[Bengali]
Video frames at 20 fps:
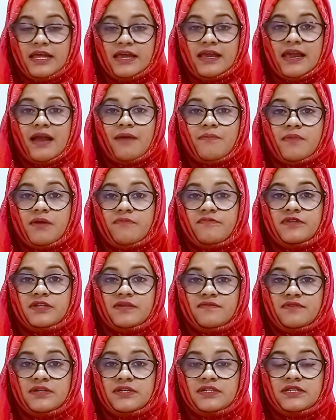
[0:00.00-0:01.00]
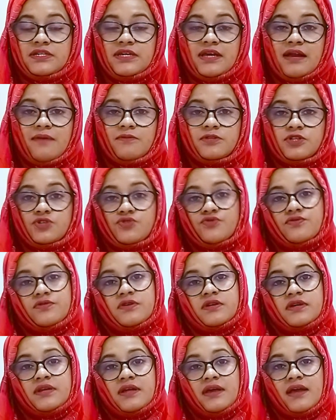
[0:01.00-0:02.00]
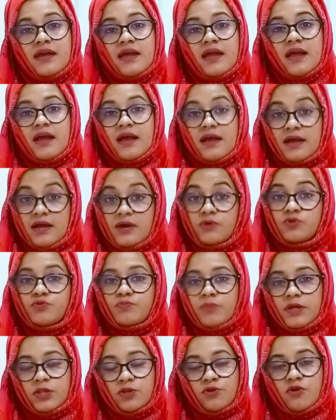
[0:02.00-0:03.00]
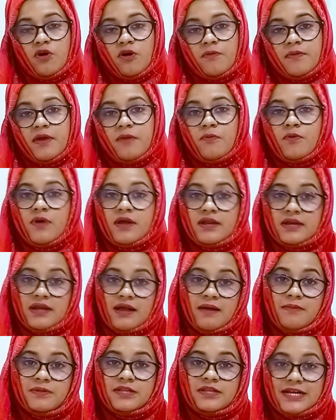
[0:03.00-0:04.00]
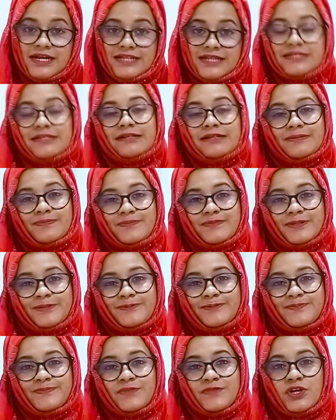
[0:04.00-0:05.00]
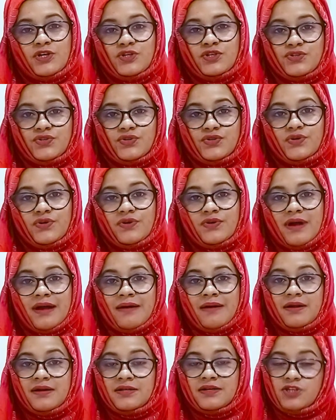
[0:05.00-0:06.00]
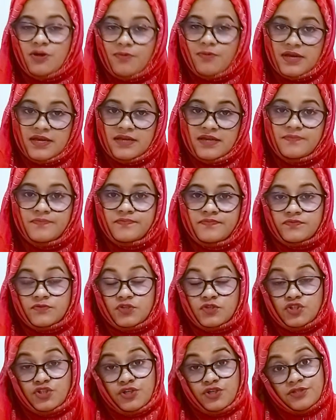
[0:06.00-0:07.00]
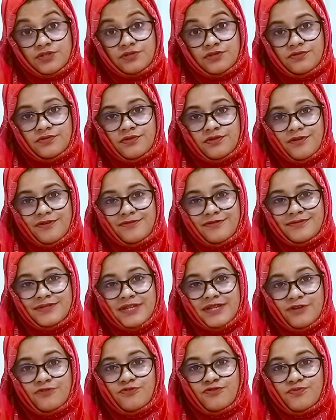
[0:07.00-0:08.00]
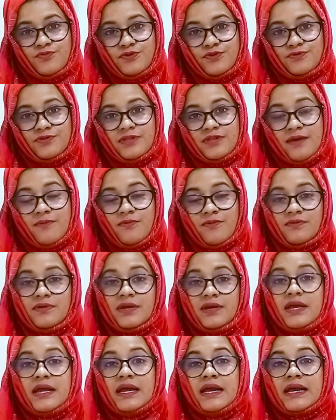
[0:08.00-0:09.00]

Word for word: থেকে আমরা ভিটামিন ডি আমাদের শরীরে উৎপাদন হবে এবং এটা আমাদের কাজে লাগবে সো সবাই সচেতন হন ডেঙ্গুর বিরুদ্ধে এবং